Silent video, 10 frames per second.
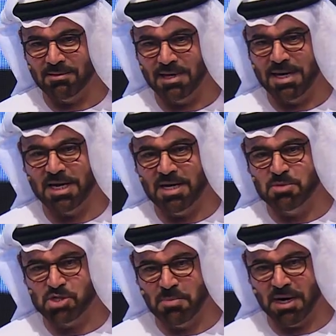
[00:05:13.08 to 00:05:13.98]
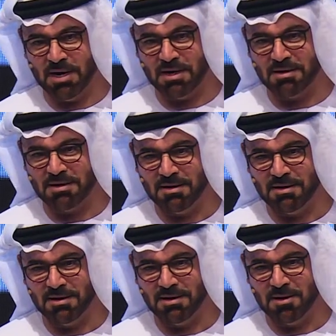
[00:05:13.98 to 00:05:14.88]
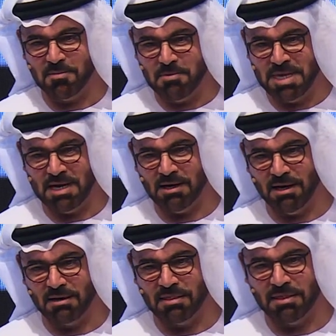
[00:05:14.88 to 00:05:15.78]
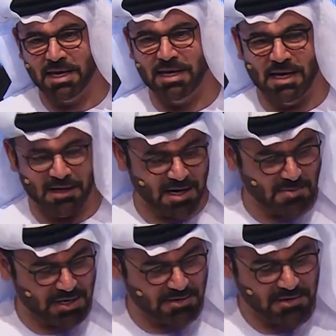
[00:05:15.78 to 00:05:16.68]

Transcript: طريق المسبار من الأرض إلى القمر